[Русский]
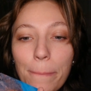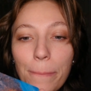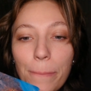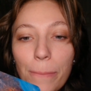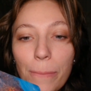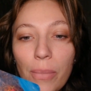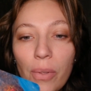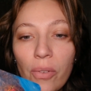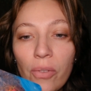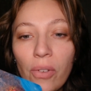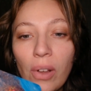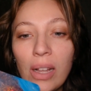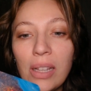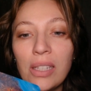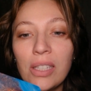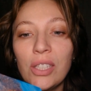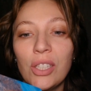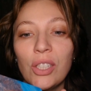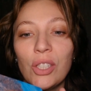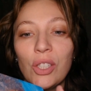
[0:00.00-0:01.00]

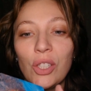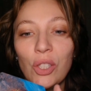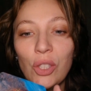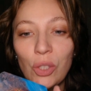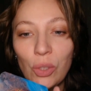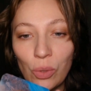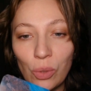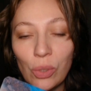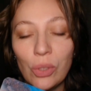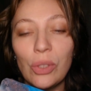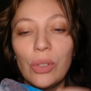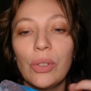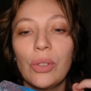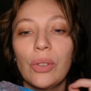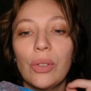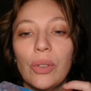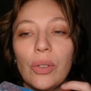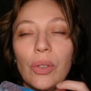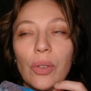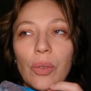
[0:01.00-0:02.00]
Вас ждет
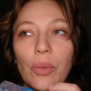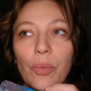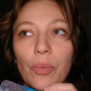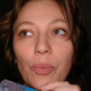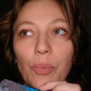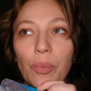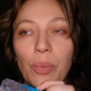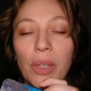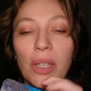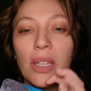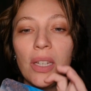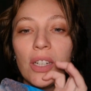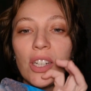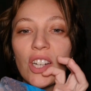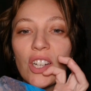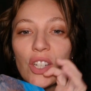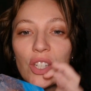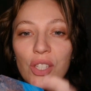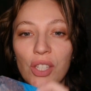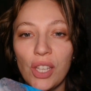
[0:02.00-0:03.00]

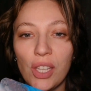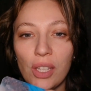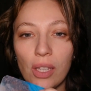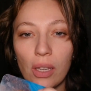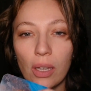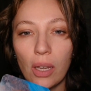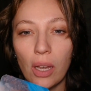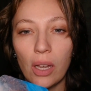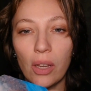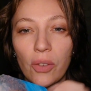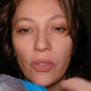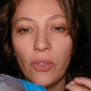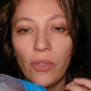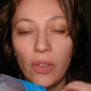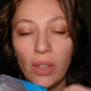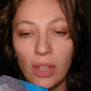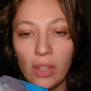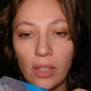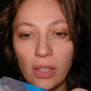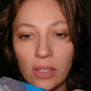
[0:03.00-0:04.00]
перерождение, как
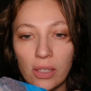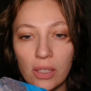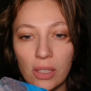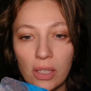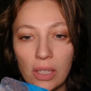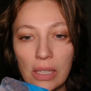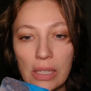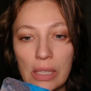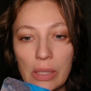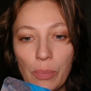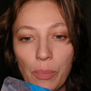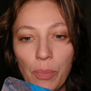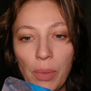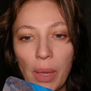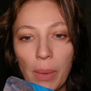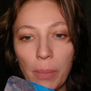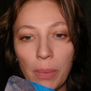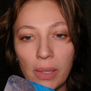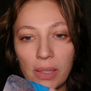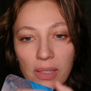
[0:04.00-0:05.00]
феникс из
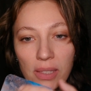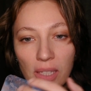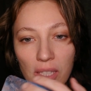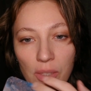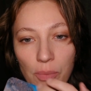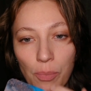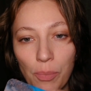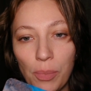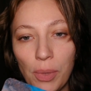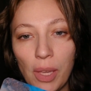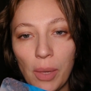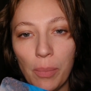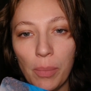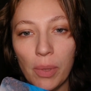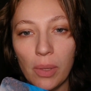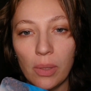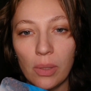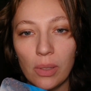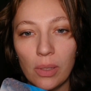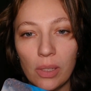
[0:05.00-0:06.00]
пепла. Здесь
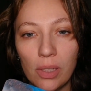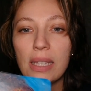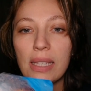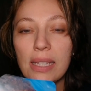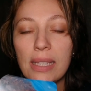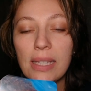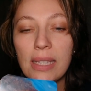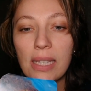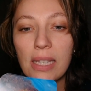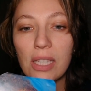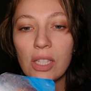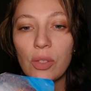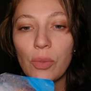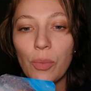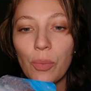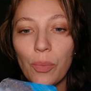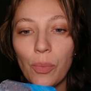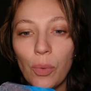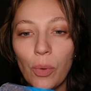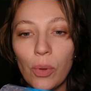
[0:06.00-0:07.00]
пепел. Здесь
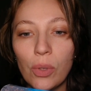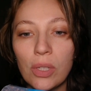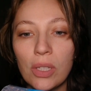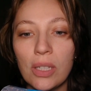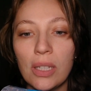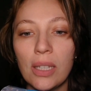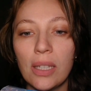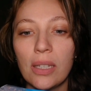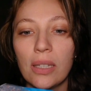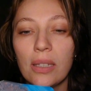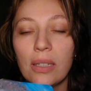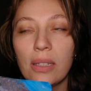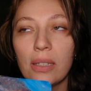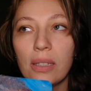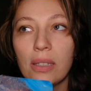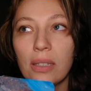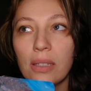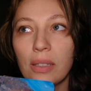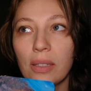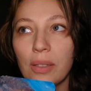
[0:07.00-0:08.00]
после
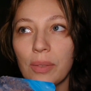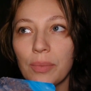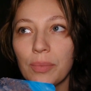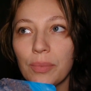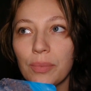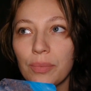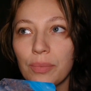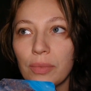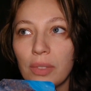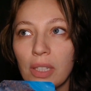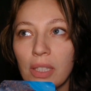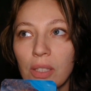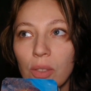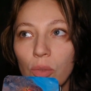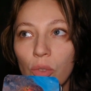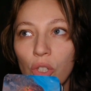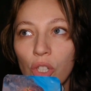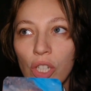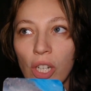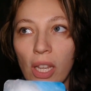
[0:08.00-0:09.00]
э,
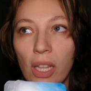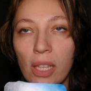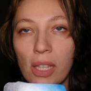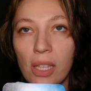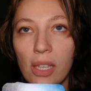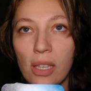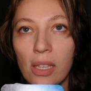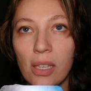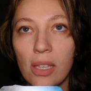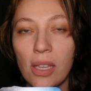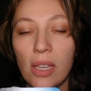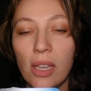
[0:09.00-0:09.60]
разрушения